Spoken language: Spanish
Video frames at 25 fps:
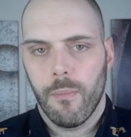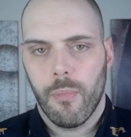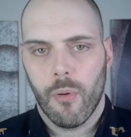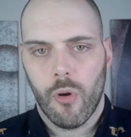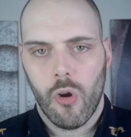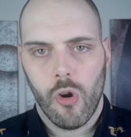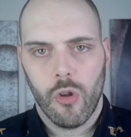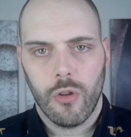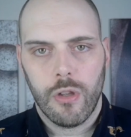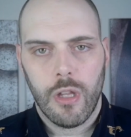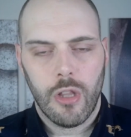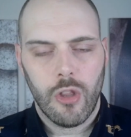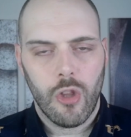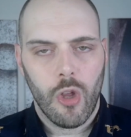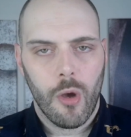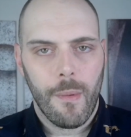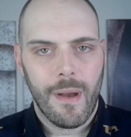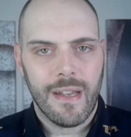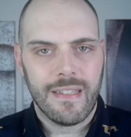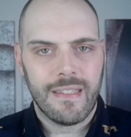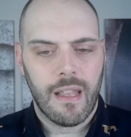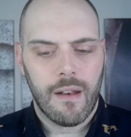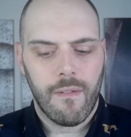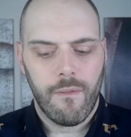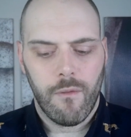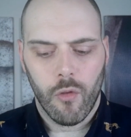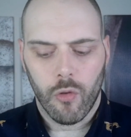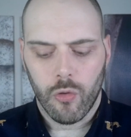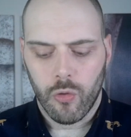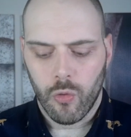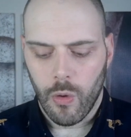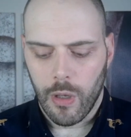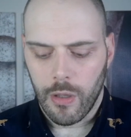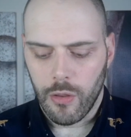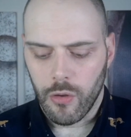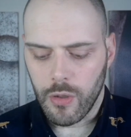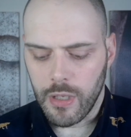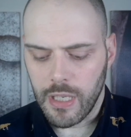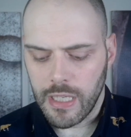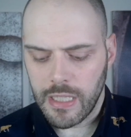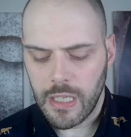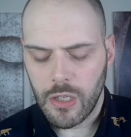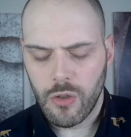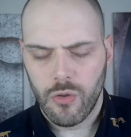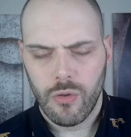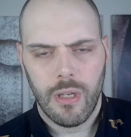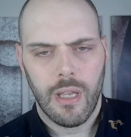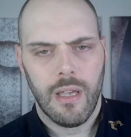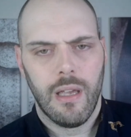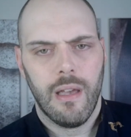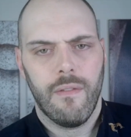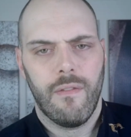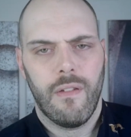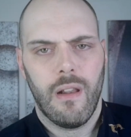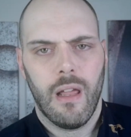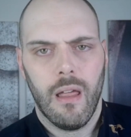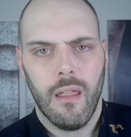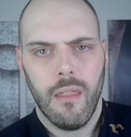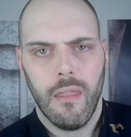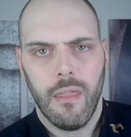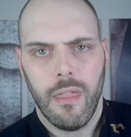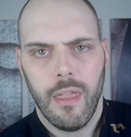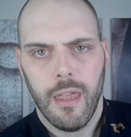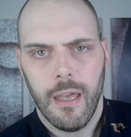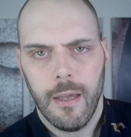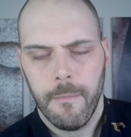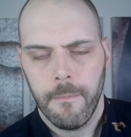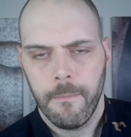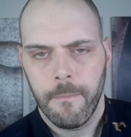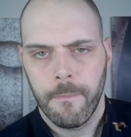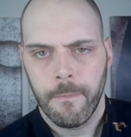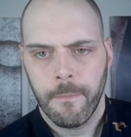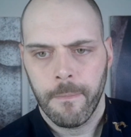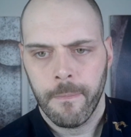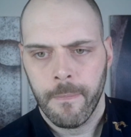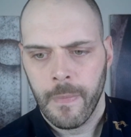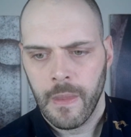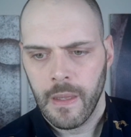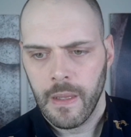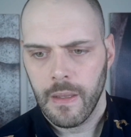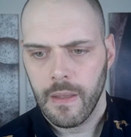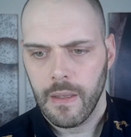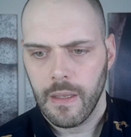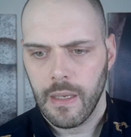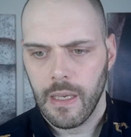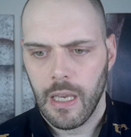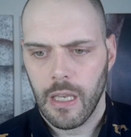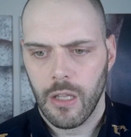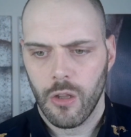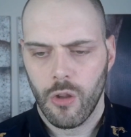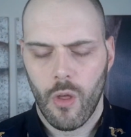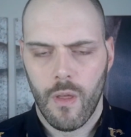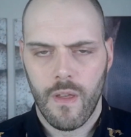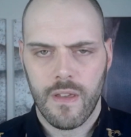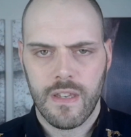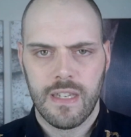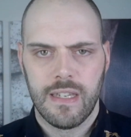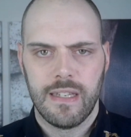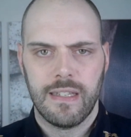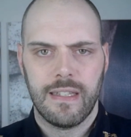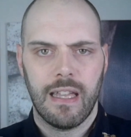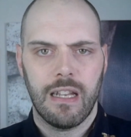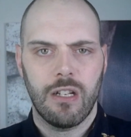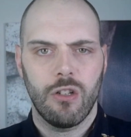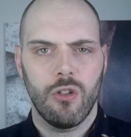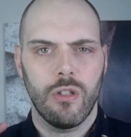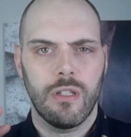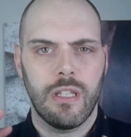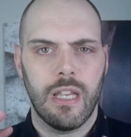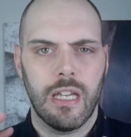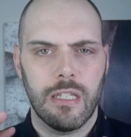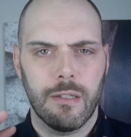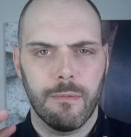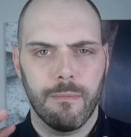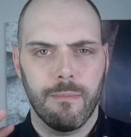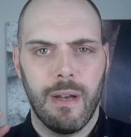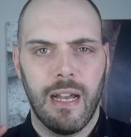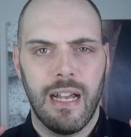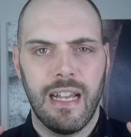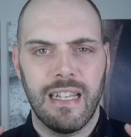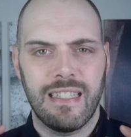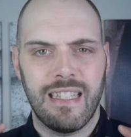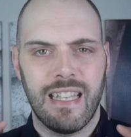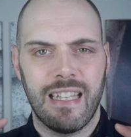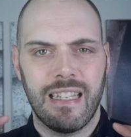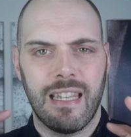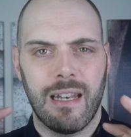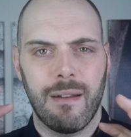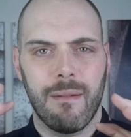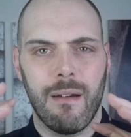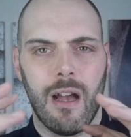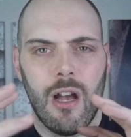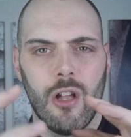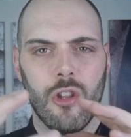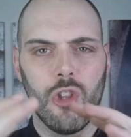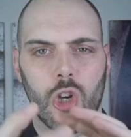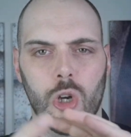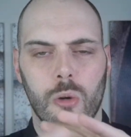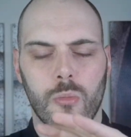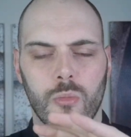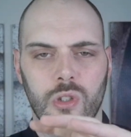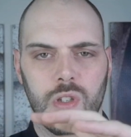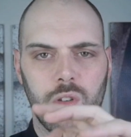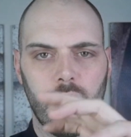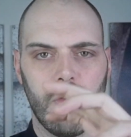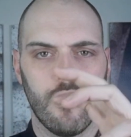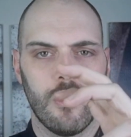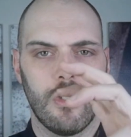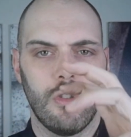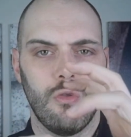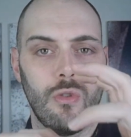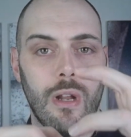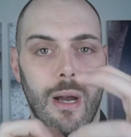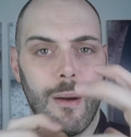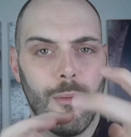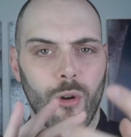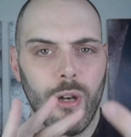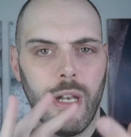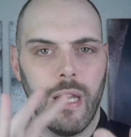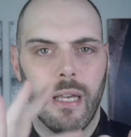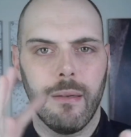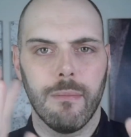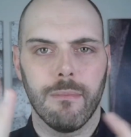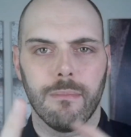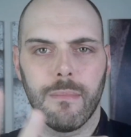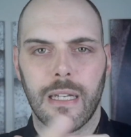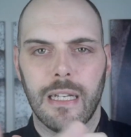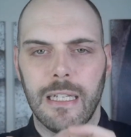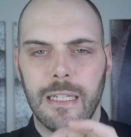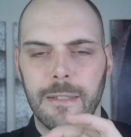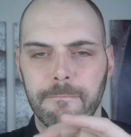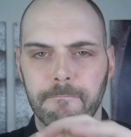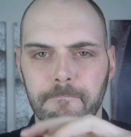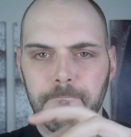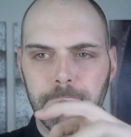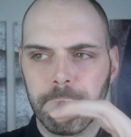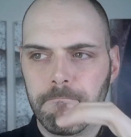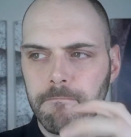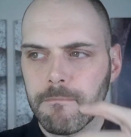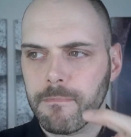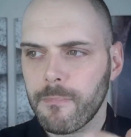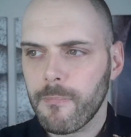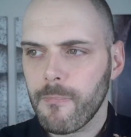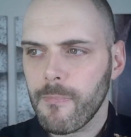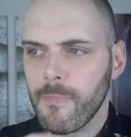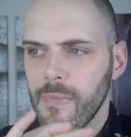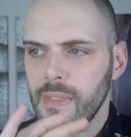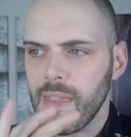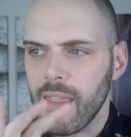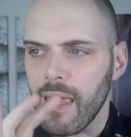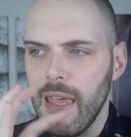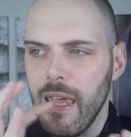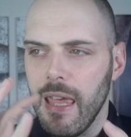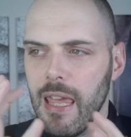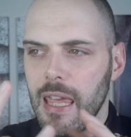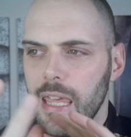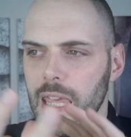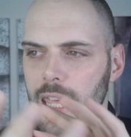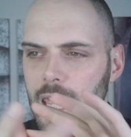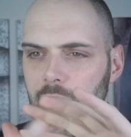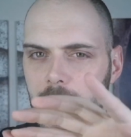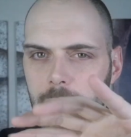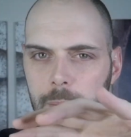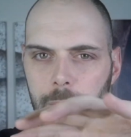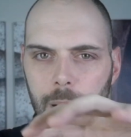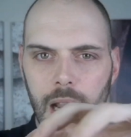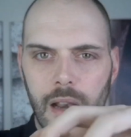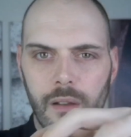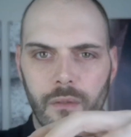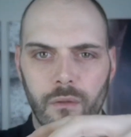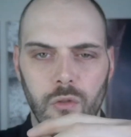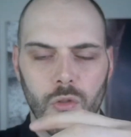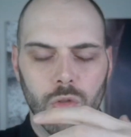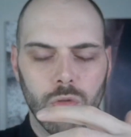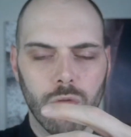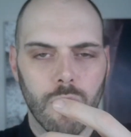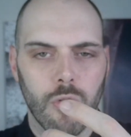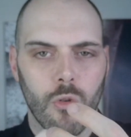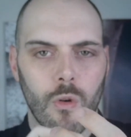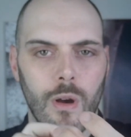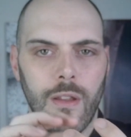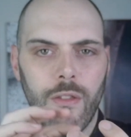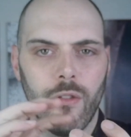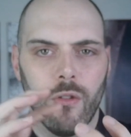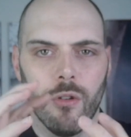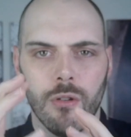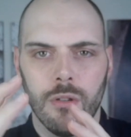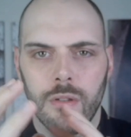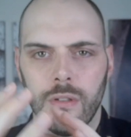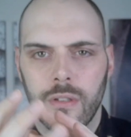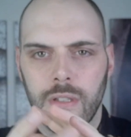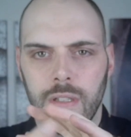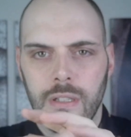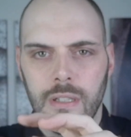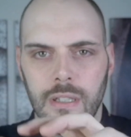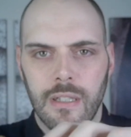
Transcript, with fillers: Por lo tanto va a estar fluctuando y es que es una fragancia que todas estas notas van a estar trabajando como si fuese una bola, ¿vale? Y va a ir fluctuando